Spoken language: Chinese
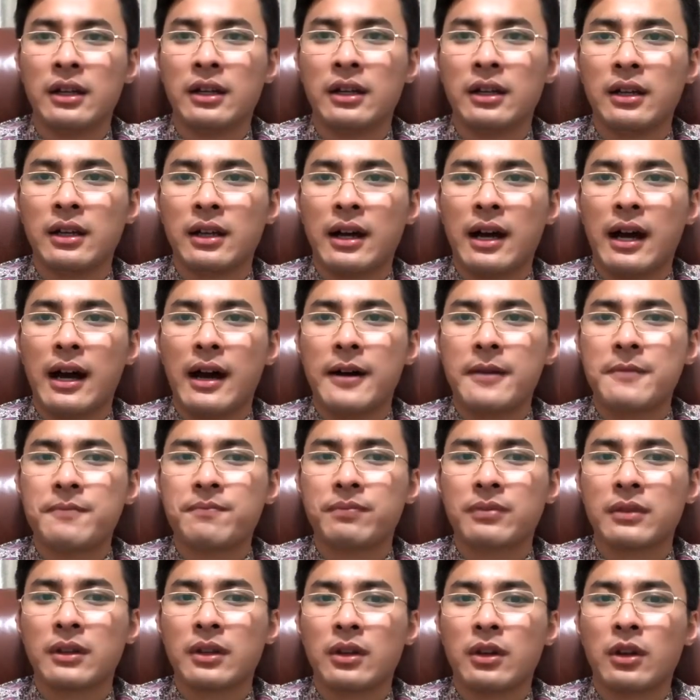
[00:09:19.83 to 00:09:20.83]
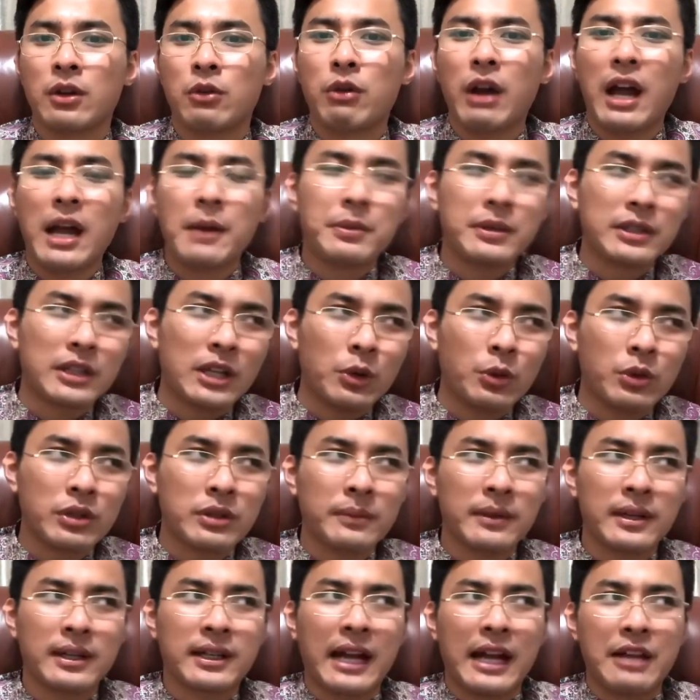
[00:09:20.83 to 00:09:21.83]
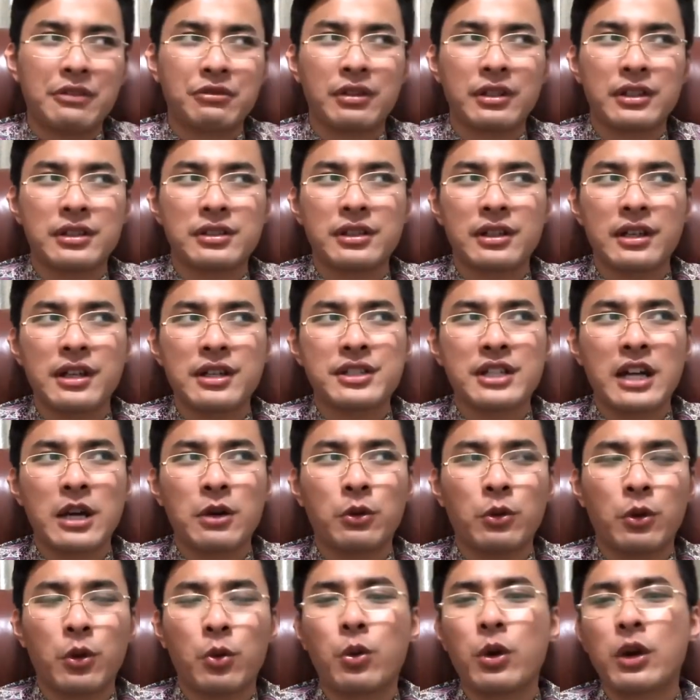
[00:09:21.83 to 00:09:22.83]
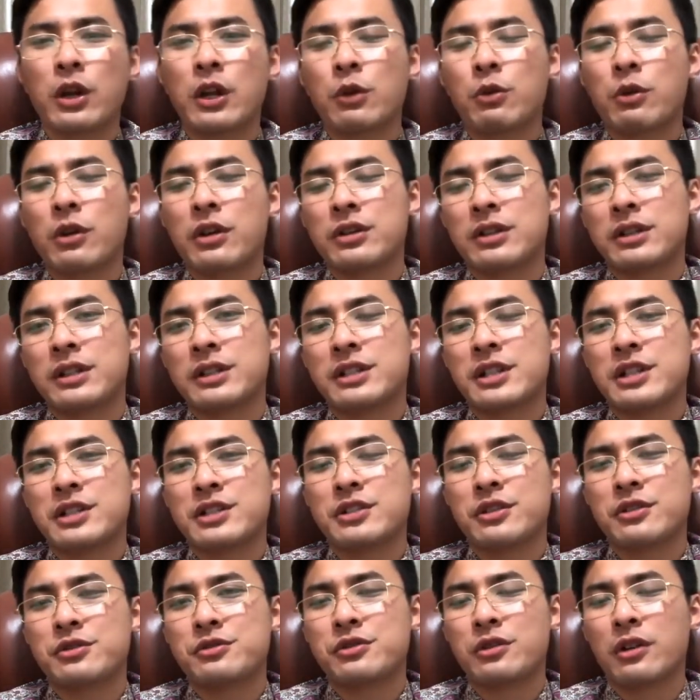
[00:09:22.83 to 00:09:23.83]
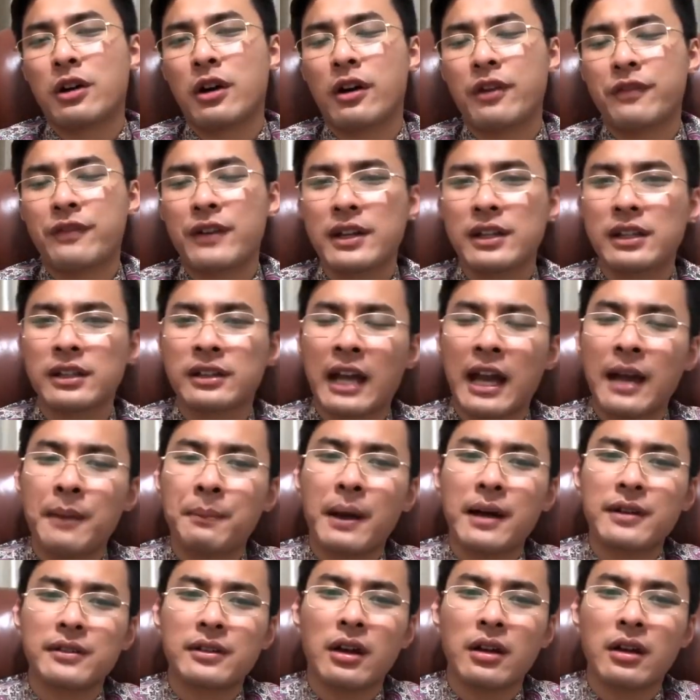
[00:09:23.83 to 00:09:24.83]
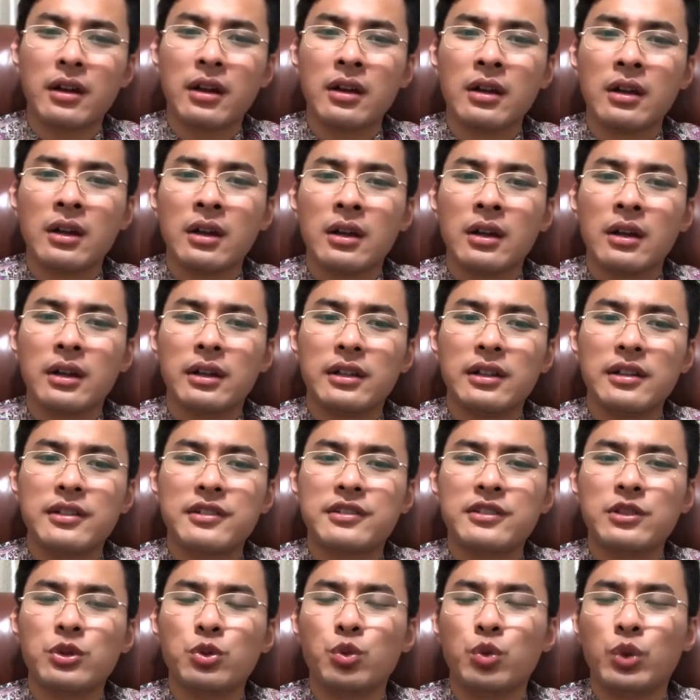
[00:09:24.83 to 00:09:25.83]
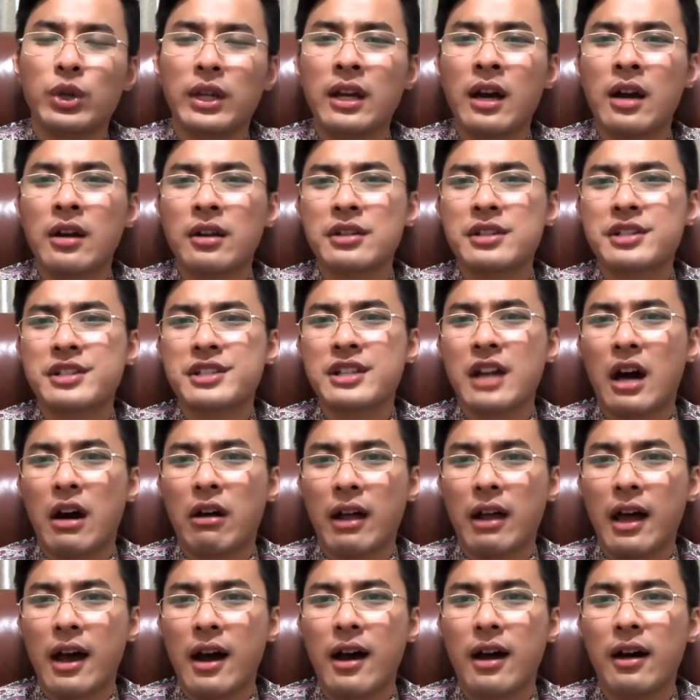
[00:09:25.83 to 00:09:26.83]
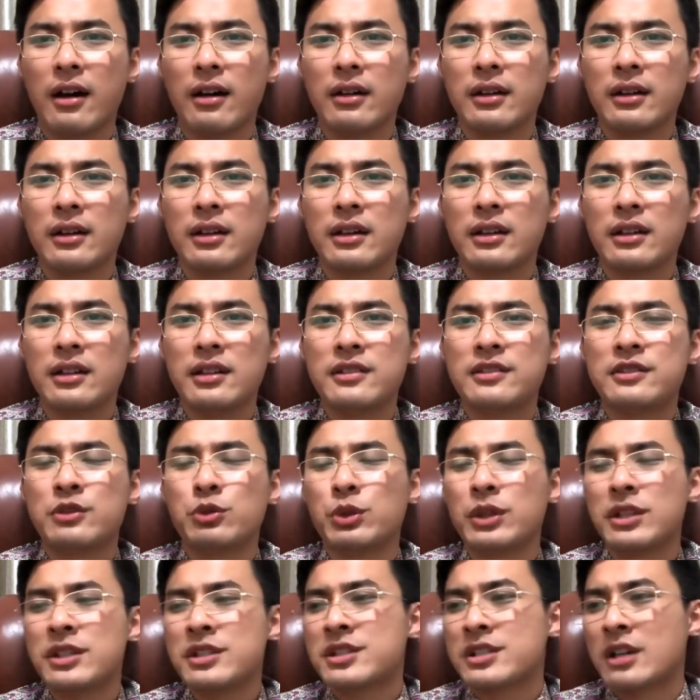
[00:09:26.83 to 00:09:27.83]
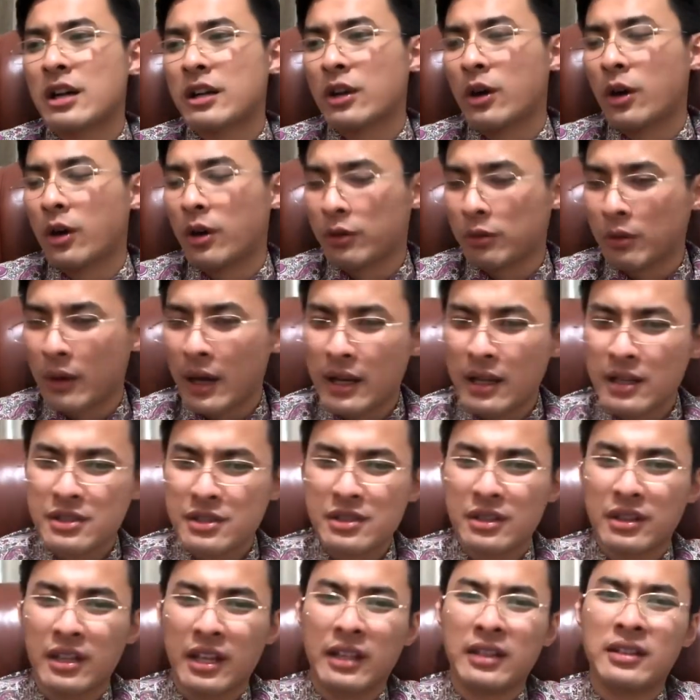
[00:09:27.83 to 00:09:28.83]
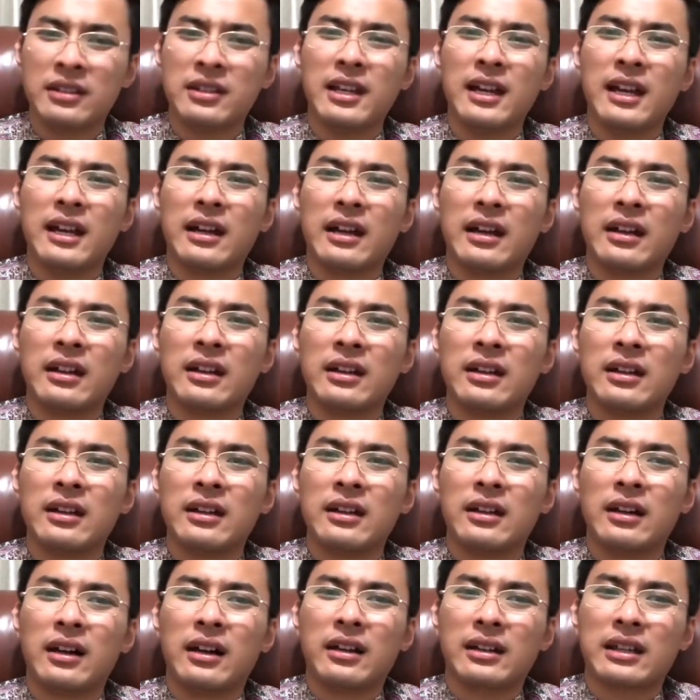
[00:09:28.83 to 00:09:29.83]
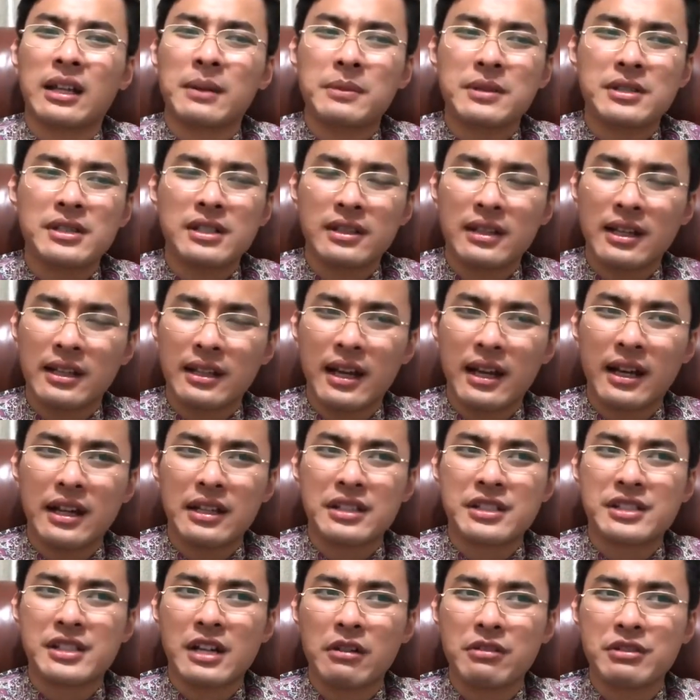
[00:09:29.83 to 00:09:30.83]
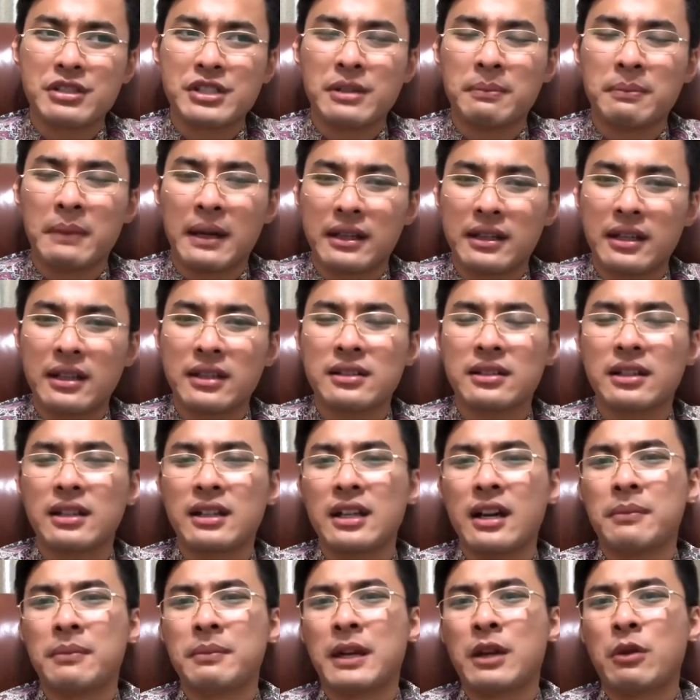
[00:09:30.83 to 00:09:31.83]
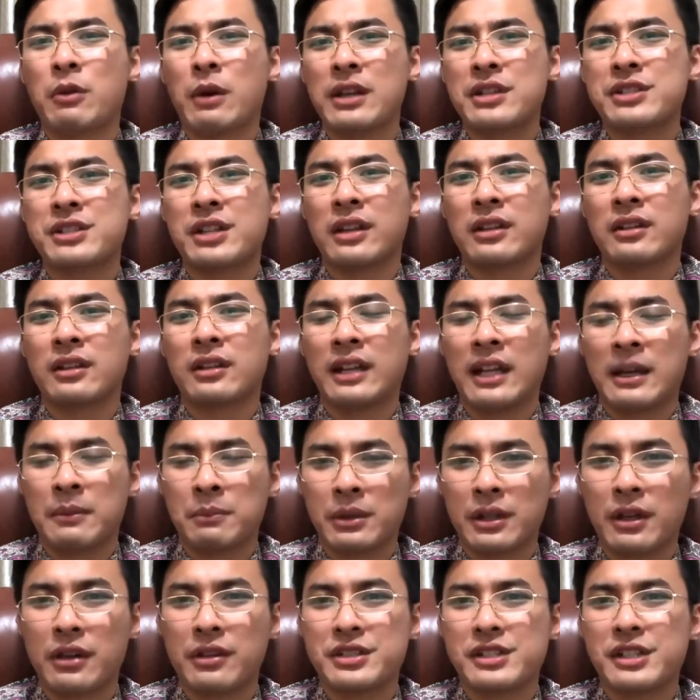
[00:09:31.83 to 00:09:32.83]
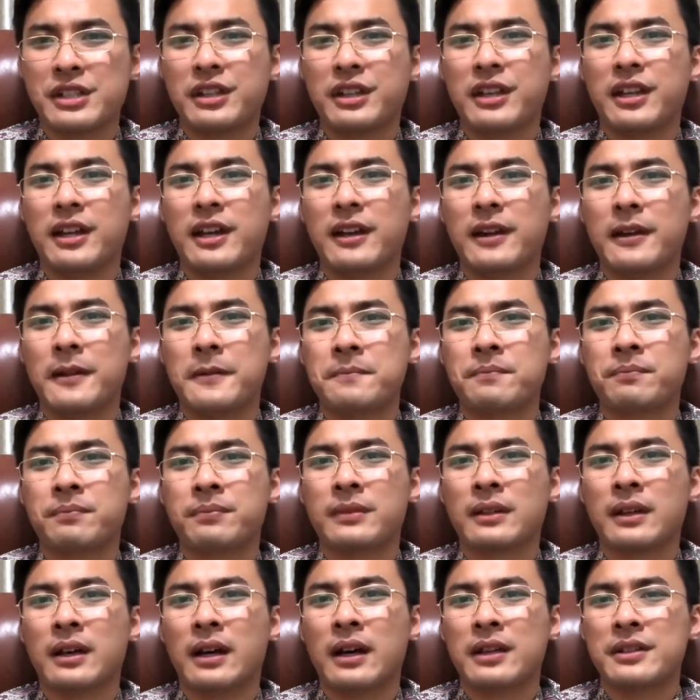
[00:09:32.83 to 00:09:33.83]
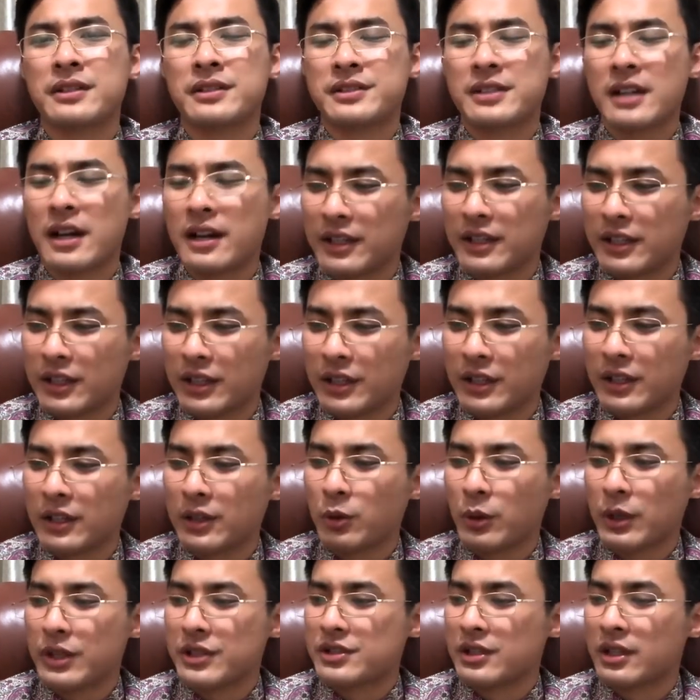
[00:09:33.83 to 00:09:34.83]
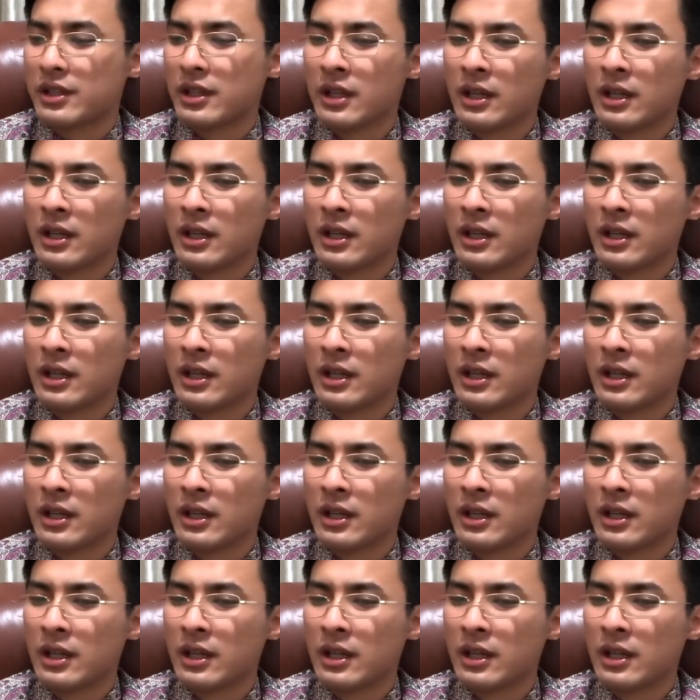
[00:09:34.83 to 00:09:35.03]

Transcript: 啊！怪不得我怎么感觉今天下午我逛了逛一些社区后，发现台巴子好像一四五零好像少了哈，一四五零少了哦，原来是停电了啊！他们现在也很着急，每天这个量没完成，领不到津贴的啊，是这样一个一一回事。